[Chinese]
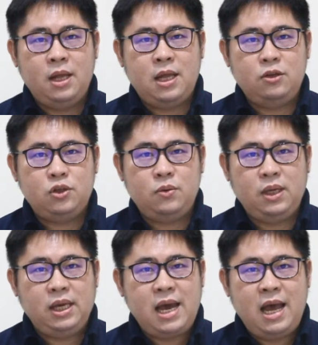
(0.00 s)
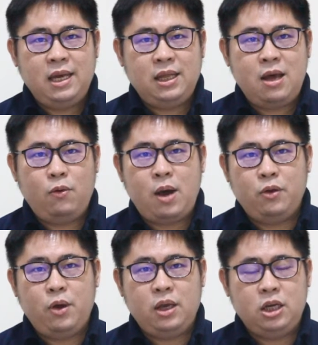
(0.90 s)
当中以阿伊旦
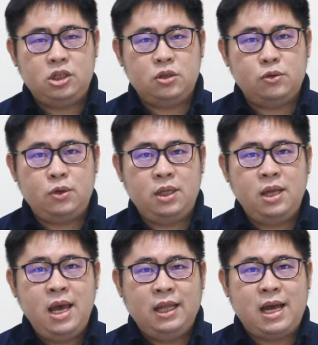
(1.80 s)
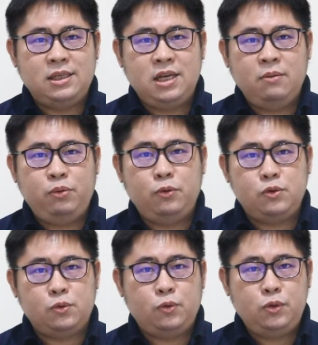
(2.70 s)
花园、鱼池村、打枪
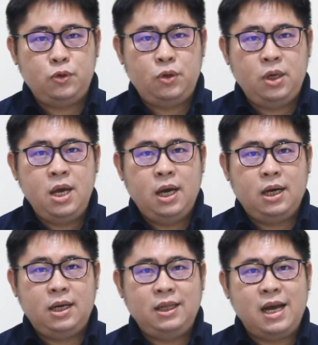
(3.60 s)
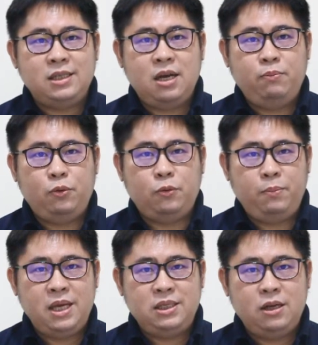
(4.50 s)
埔祖屋区和打枪
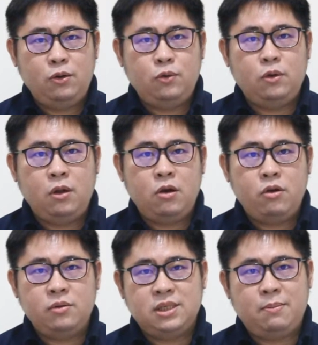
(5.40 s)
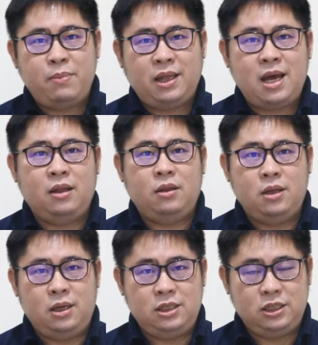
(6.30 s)
埔边界路。罗隆森巴 n
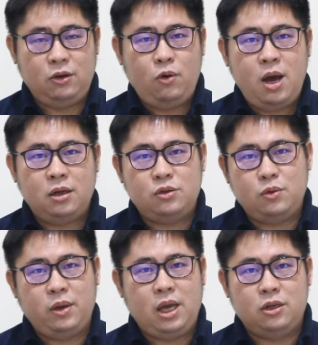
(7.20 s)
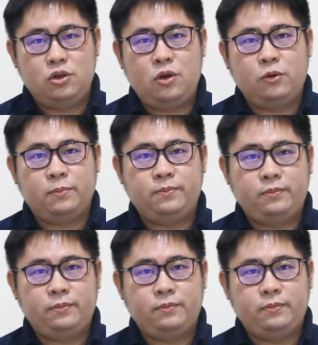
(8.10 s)
的情况最为严重。